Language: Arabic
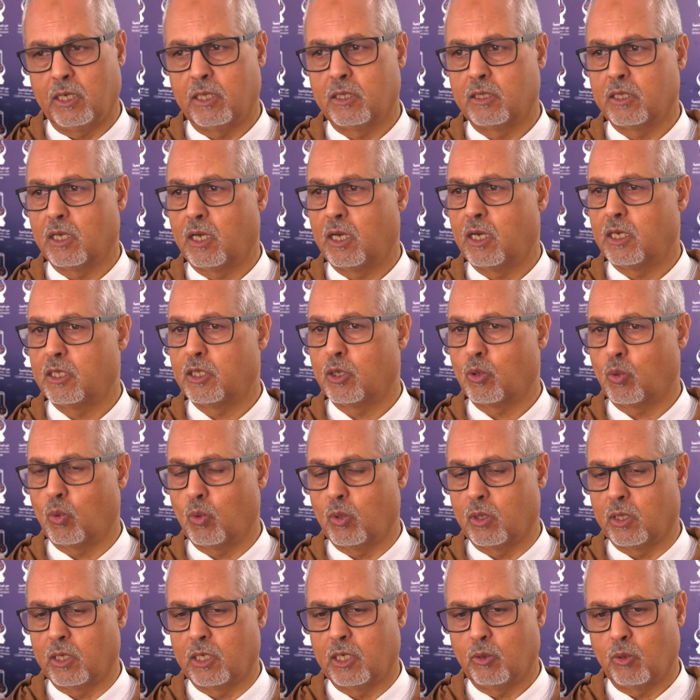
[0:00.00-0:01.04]
عند هذا
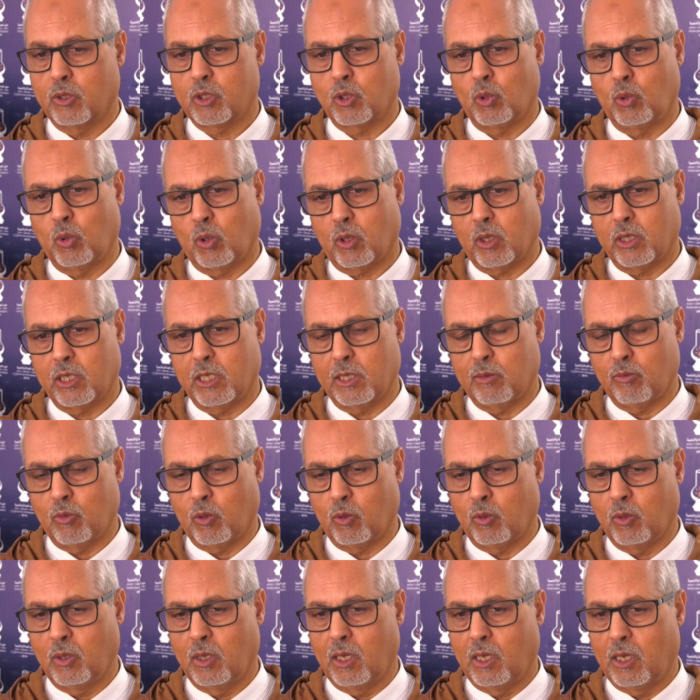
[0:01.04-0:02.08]
كله
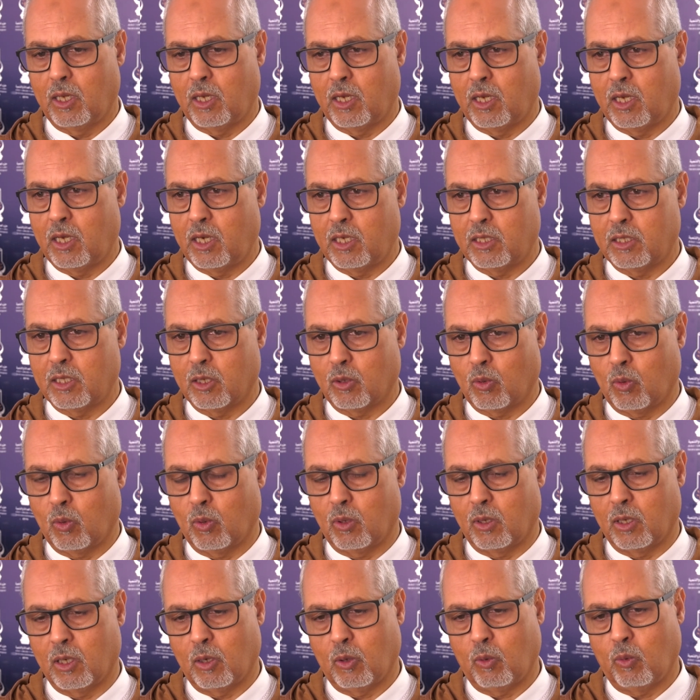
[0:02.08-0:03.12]
وسنقيم هذا
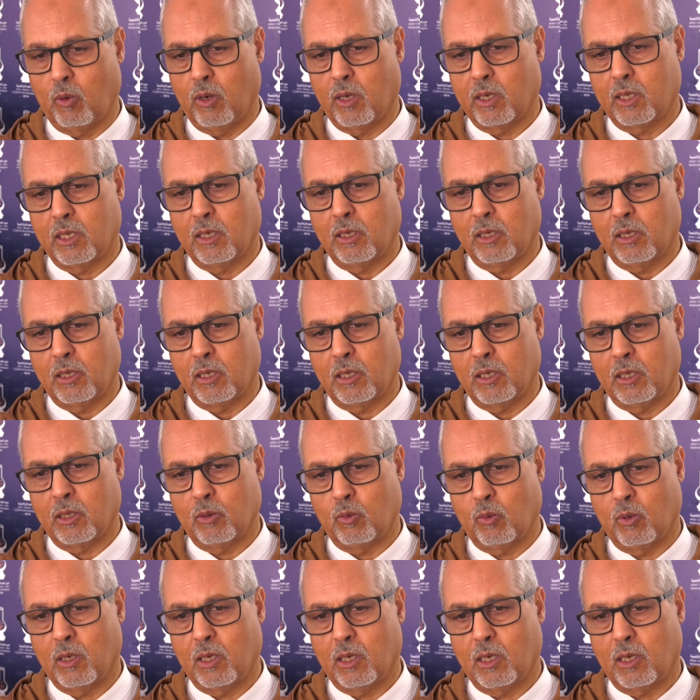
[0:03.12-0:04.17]
كله وأنا
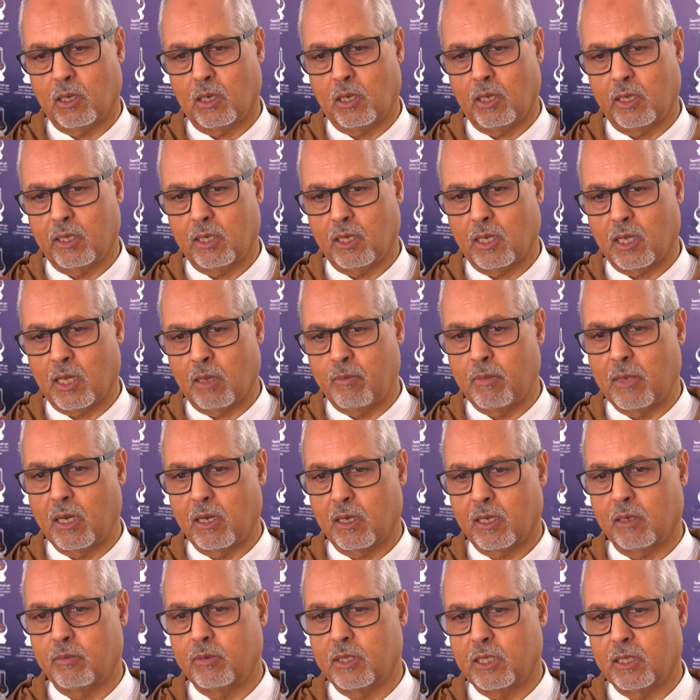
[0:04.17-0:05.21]
ولنا
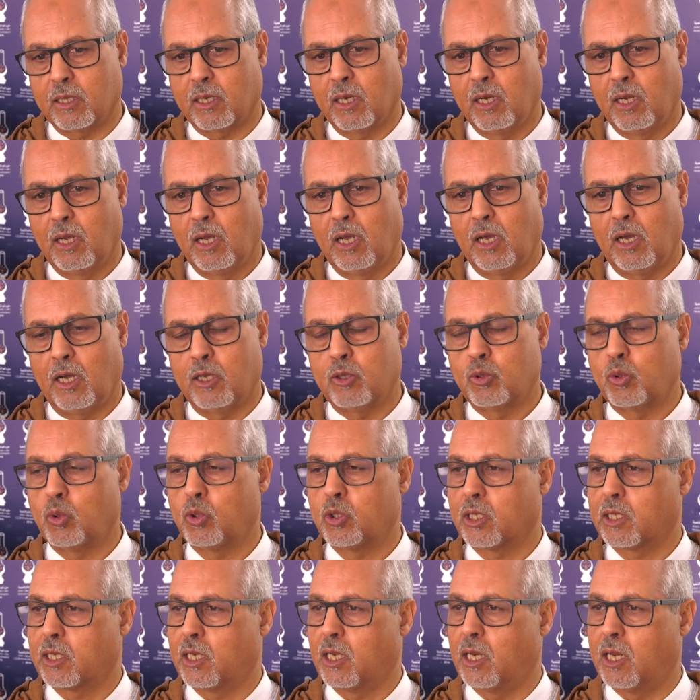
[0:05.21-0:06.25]
أمل كبير أن
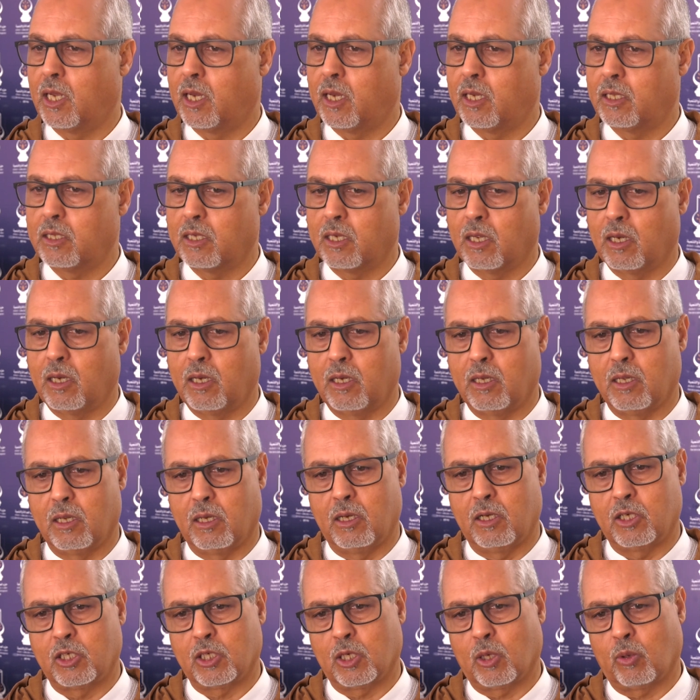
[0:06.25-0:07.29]
تشكل هذه
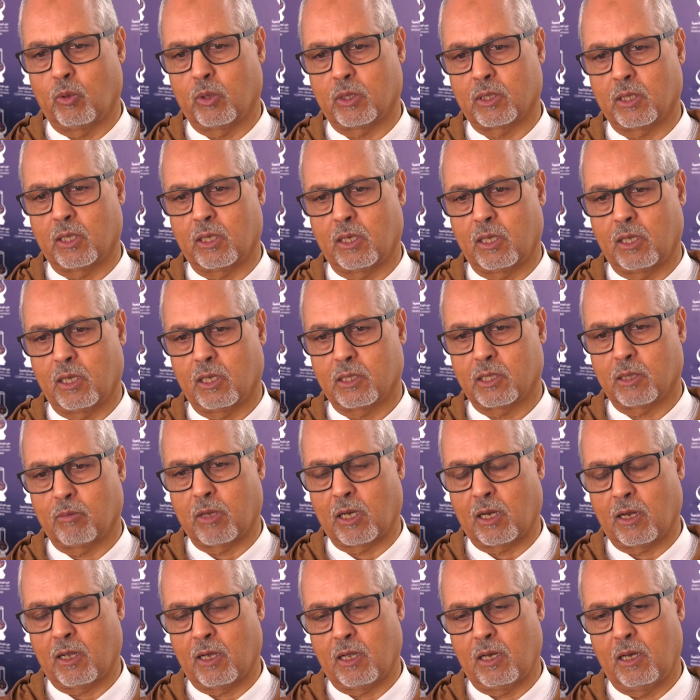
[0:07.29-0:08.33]
اللجنة الوطنية
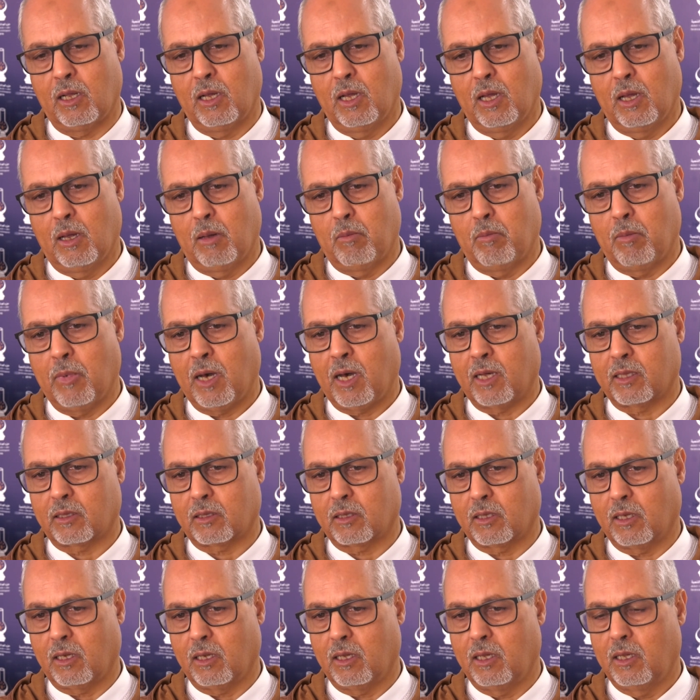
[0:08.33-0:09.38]
طبعا الحال
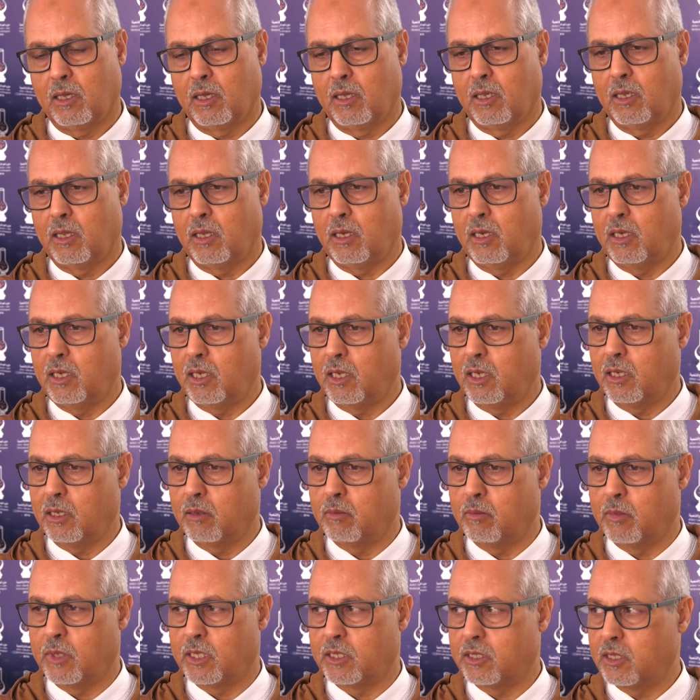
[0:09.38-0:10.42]
محطة
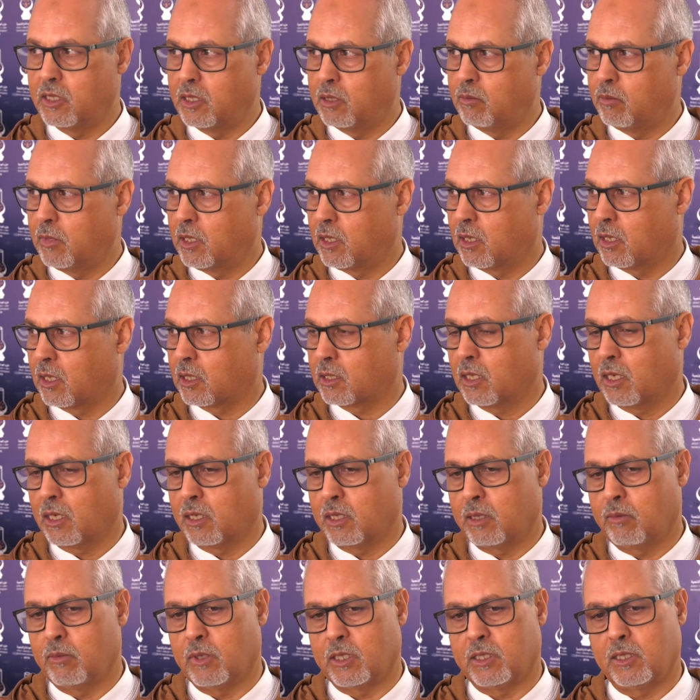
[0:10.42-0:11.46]
لمزيد من
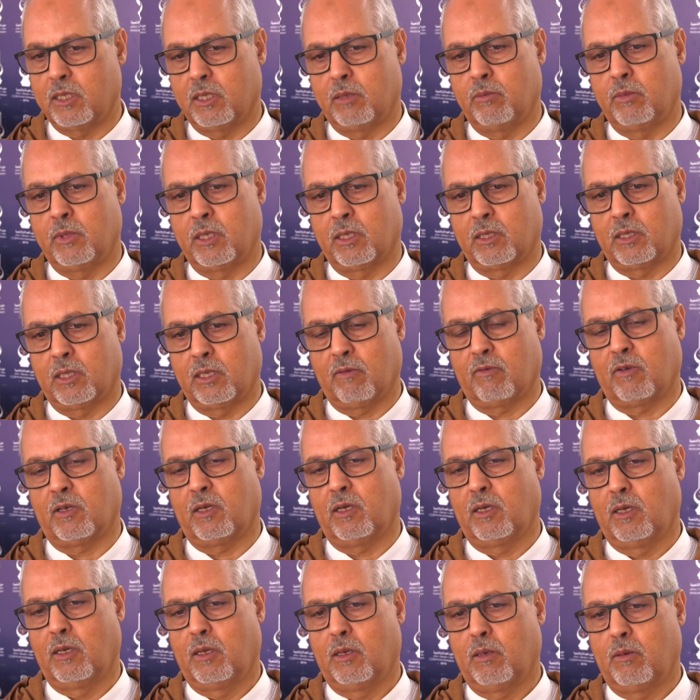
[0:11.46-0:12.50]
العطاء لمزيد من
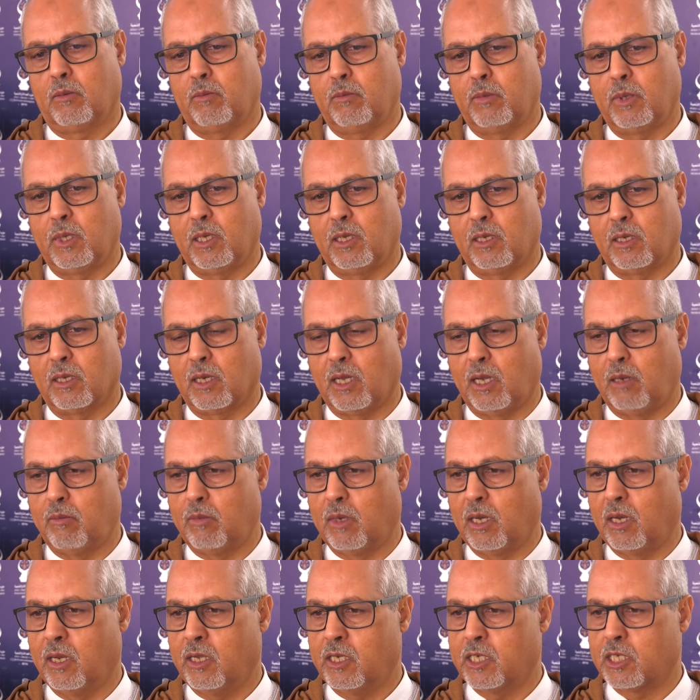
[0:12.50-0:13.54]
الدفع
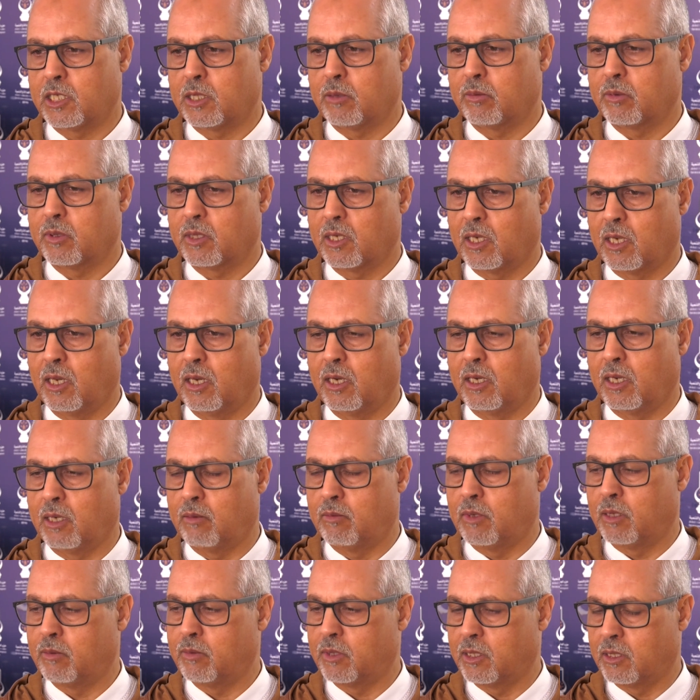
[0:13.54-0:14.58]
بعمل الحزب إلى
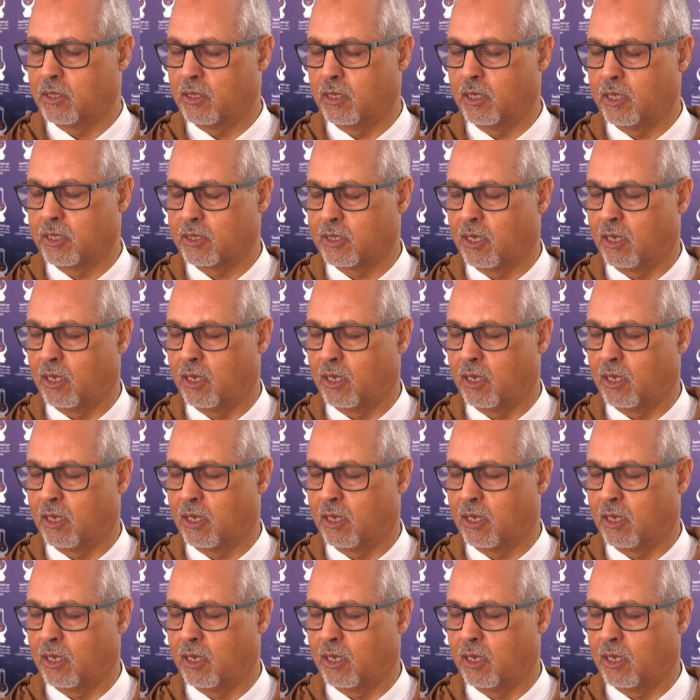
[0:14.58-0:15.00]
الأمام بإذن الله